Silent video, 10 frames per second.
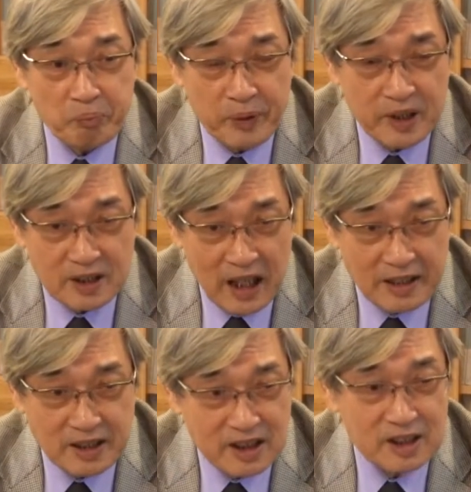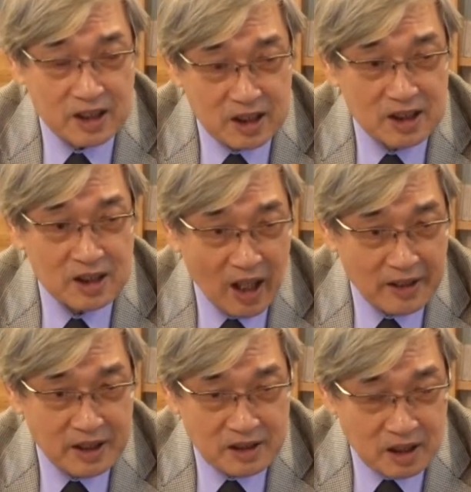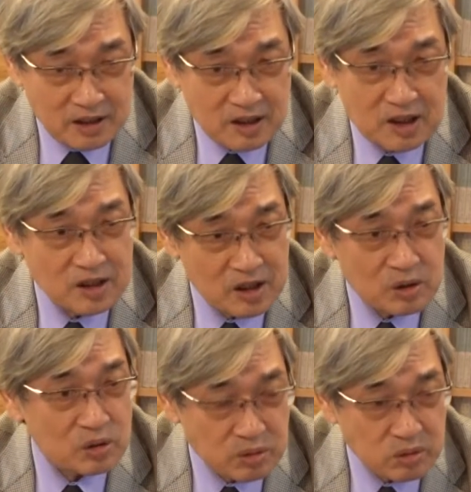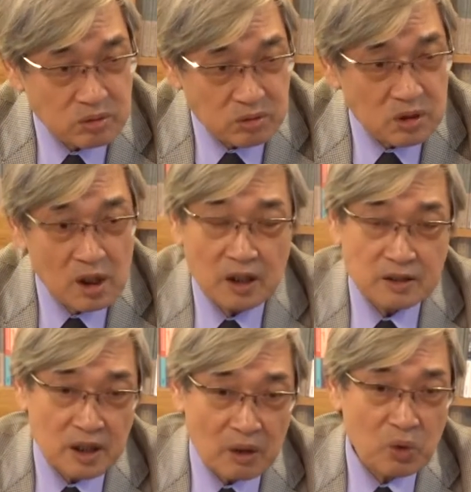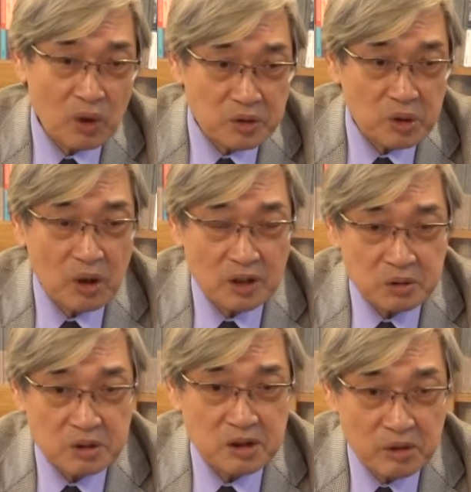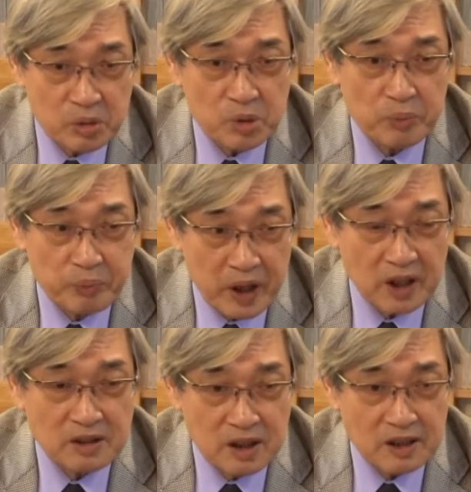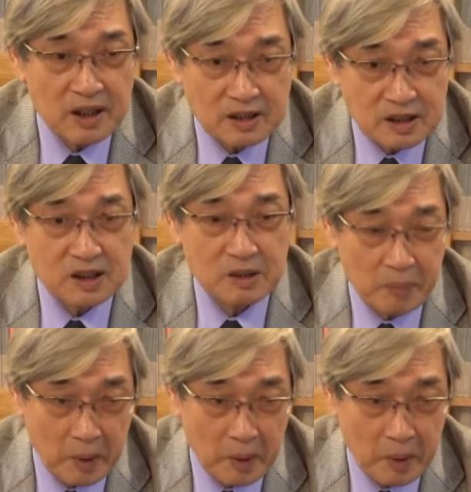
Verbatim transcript: 必然一击，他也讲得清清楚楚。那换句话说，周瑜凭的那是什么？